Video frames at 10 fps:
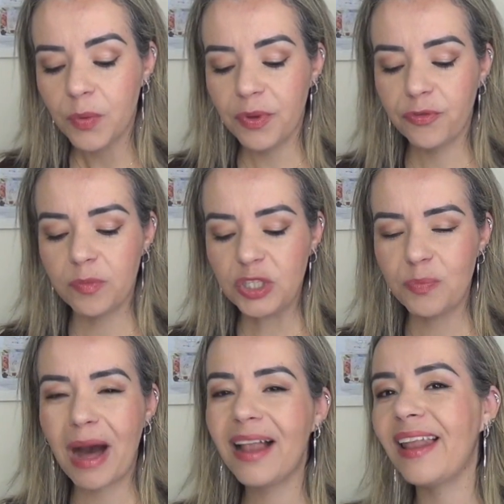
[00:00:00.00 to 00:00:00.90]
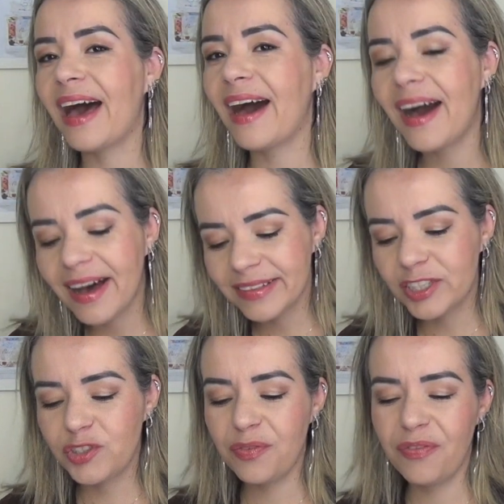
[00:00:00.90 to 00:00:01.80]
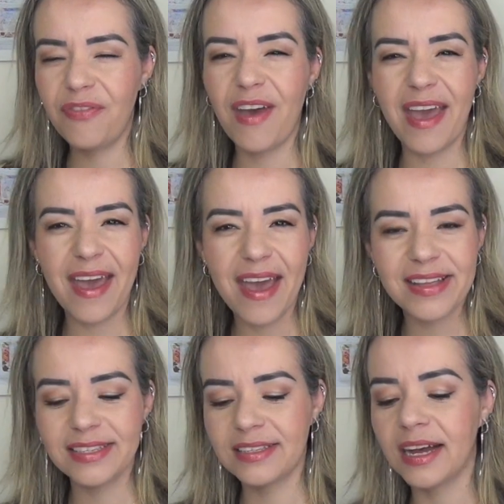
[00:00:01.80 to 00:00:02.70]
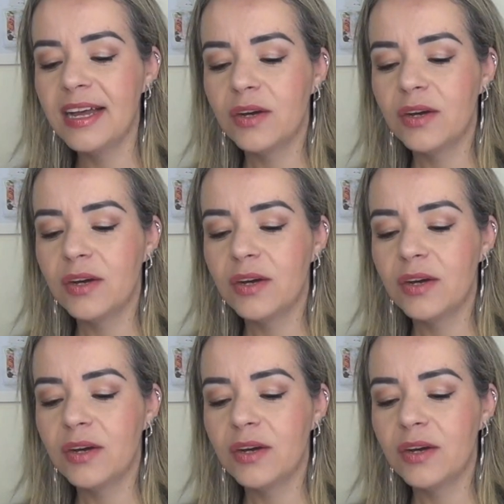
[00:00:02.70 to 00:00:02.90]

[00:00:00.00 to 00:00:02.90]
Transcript: Perfume de balada, de festa.